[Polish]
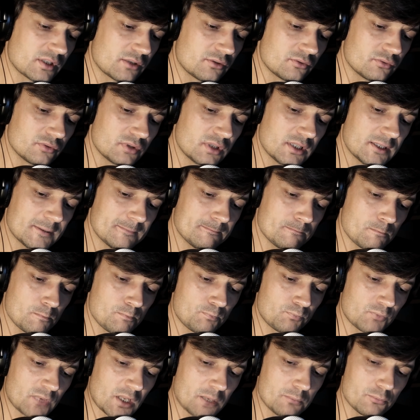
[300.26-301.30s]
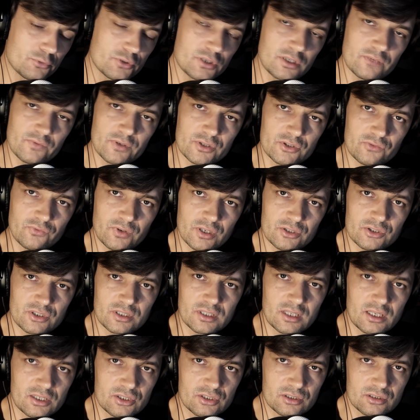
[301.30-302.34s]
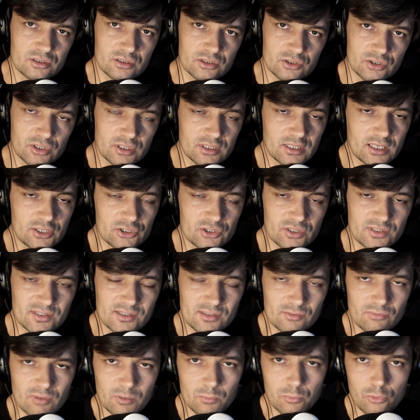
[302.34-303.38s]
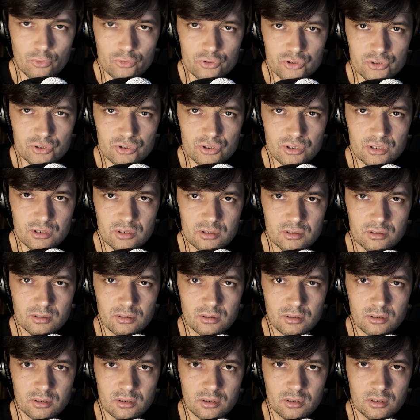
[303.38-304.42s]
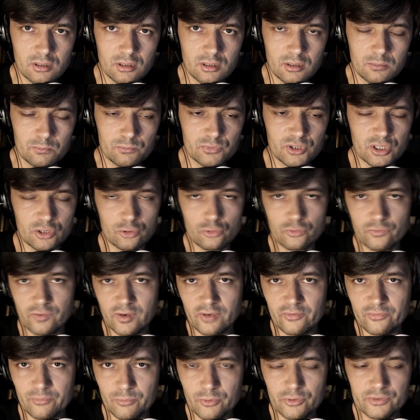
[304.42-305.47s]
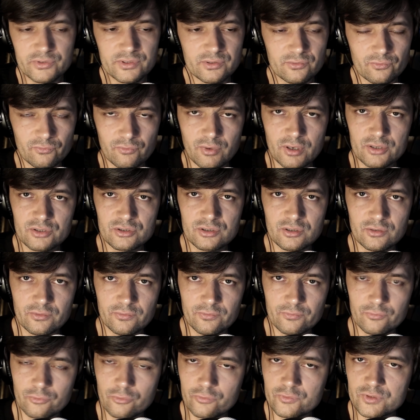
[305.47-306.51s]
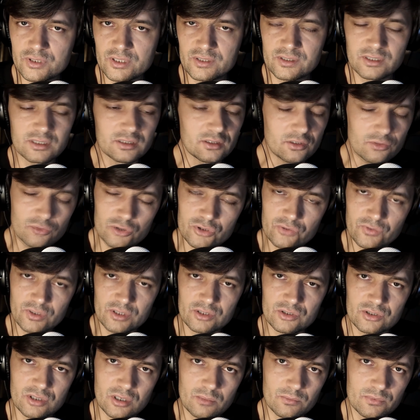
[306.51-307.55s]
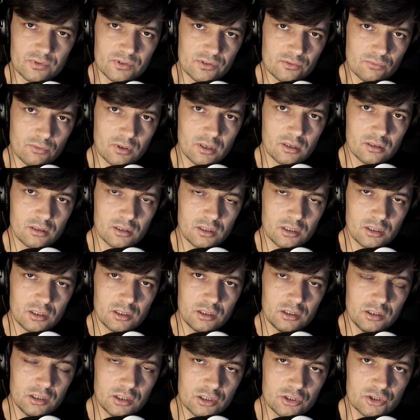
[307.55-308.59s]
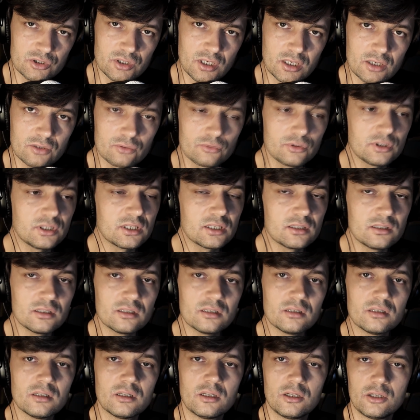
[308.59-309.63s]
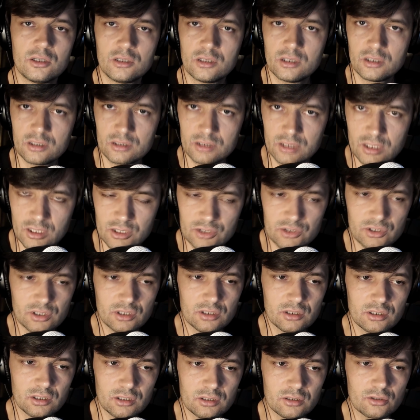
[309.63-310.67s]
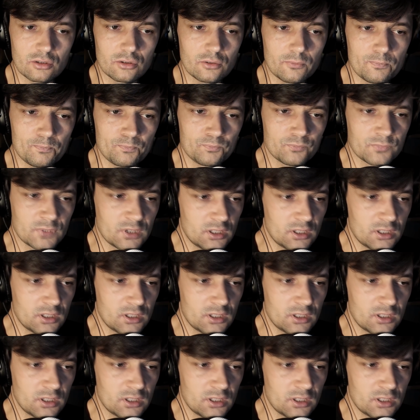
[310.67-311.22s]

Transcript: sekundy, ponieważ wie, że, nasz, że nasze słabości przekuwa w moc właśnie wówczas, kiedy doświadczamy zła i grzechu, i kiedy ten grzech i to